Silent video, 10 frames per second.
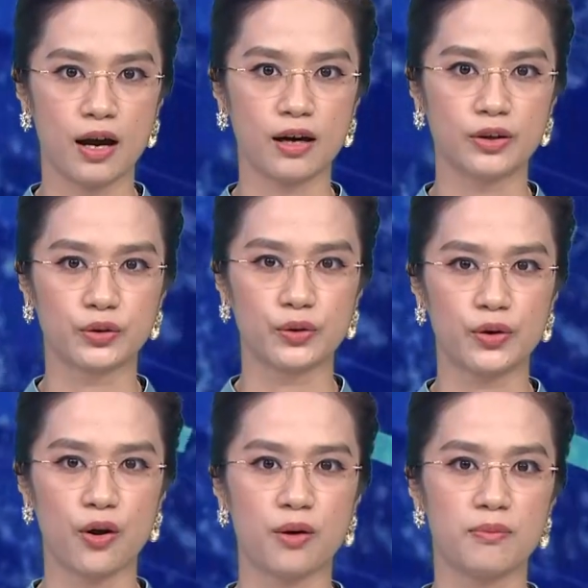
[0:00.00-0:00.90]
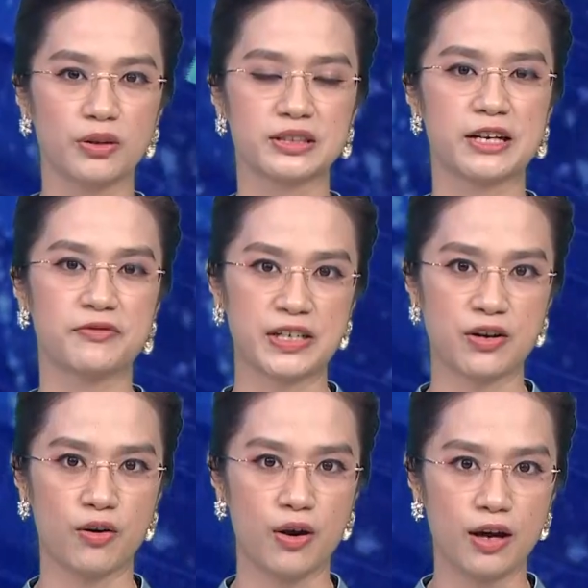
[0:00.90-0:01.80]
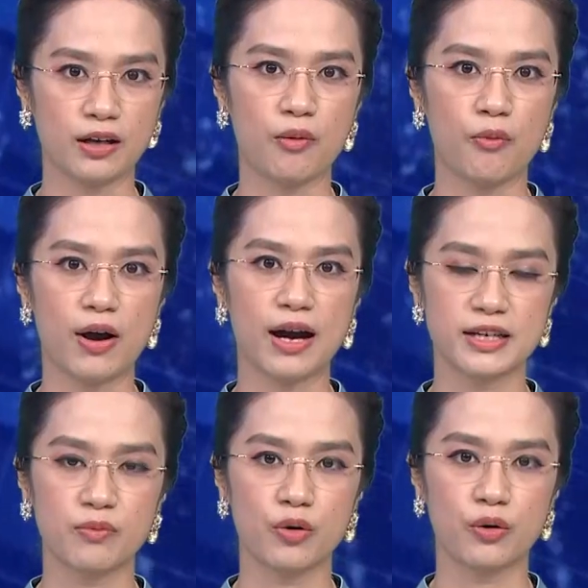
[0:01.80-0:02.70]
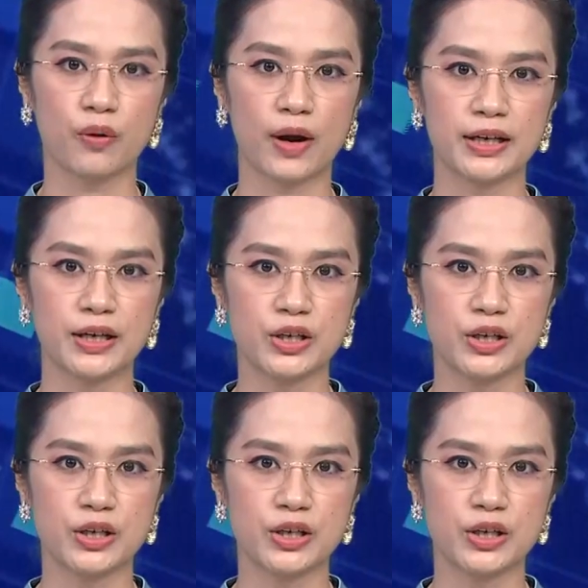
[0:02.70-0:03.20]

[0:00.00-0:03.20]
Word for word: ở thủ đô Montevideo, Cộng hòa Đông Uruguay,